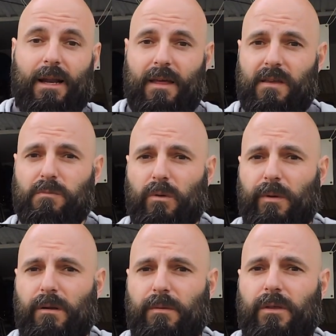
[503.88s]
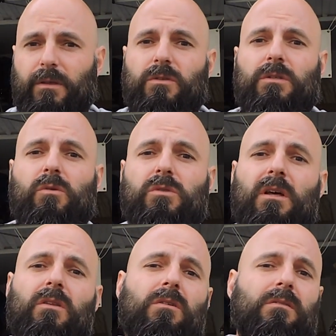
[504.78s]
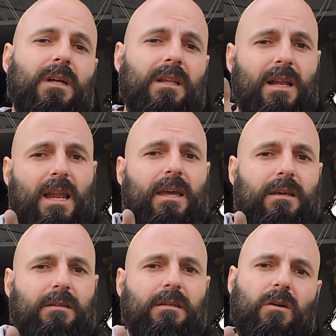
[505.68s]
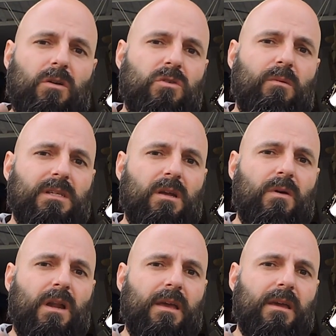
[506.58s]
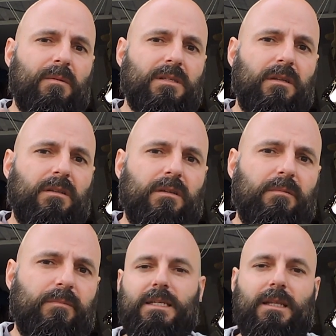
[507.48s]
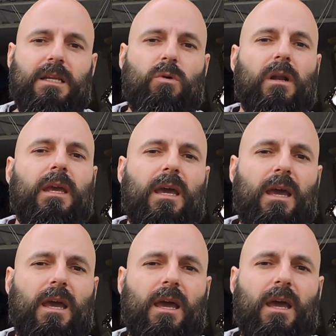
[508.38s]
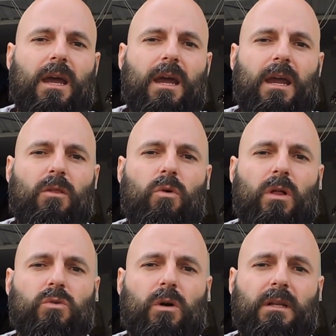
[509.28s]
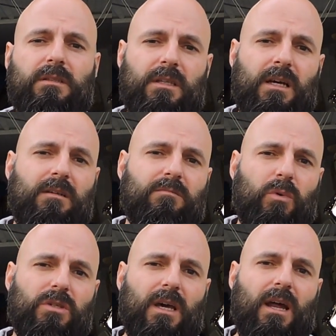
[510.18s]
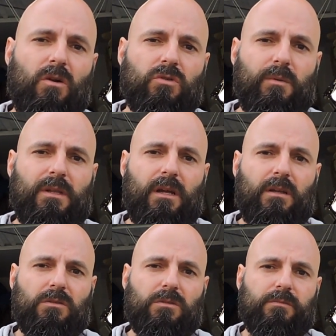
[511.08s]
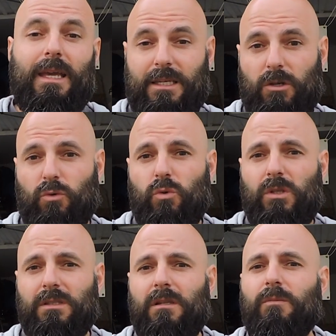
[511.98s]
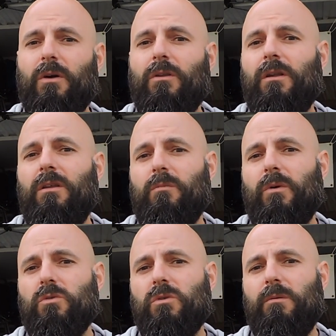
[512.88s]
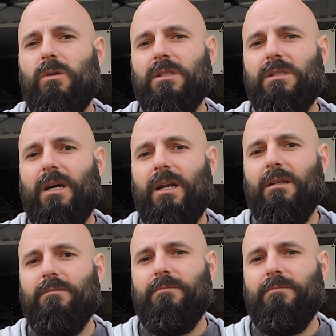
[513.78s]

Gracias por ver el vídeo. Si os ha gustado, dadle al like, que con eso vais a ayudar a que llegue más gente. Si tenéis cualquier duda o sugerencia, podéis dejarla en los comentarios. Y si os gusta este tipo de contenido, podéis suscribiros a este canal.